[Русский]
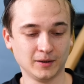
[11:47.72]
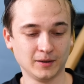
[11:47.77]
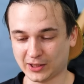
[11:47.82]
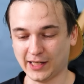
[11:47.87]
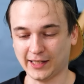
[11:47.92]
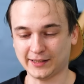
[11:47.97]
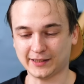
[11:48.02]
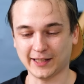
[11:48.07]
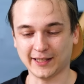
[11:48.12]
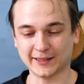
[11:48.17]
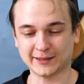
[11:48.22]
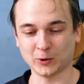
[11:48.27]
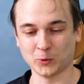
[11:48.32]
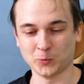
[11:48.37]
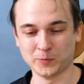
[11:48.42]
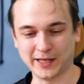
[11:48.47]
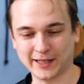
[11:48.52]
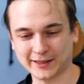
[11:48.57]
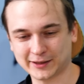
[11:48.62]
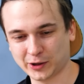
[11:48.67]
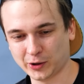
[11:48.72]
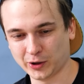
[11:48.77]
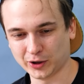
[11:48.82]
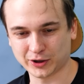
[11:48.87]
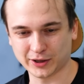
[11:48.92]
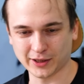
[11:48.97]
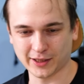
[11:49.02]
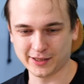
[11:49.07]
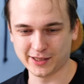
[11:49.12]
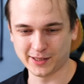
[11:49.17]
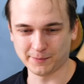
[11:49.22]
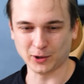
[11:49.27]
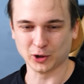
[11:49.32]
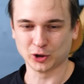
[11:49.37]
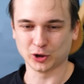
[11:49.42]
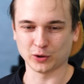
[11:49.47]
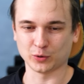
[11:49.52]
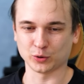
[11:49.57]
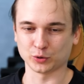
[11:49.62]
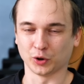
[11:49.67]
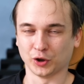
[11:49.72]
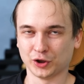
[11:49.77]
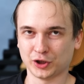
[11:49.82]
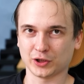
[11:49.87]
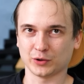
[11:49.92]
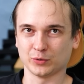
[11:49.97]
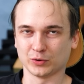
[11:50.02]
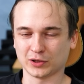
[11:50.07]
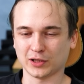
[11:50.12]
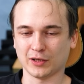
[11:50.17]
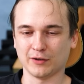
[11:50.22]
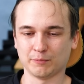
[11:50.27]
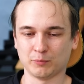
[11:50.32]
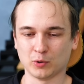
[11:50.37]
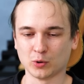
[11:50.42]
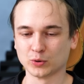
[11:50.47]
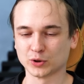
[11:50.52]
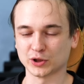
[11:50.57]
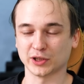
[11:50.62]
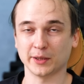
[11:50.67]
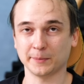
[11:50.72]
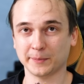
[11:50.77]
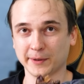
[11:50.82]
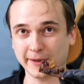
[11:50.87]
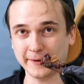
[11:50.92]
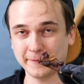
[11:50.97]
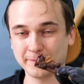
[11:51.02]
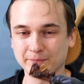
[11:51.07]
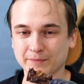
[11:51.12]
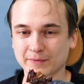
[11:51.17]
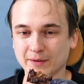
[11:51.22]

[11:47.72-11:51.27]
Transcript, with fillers: Для теста у меня остается небольшой кусочек, но слава богу с рыбкой.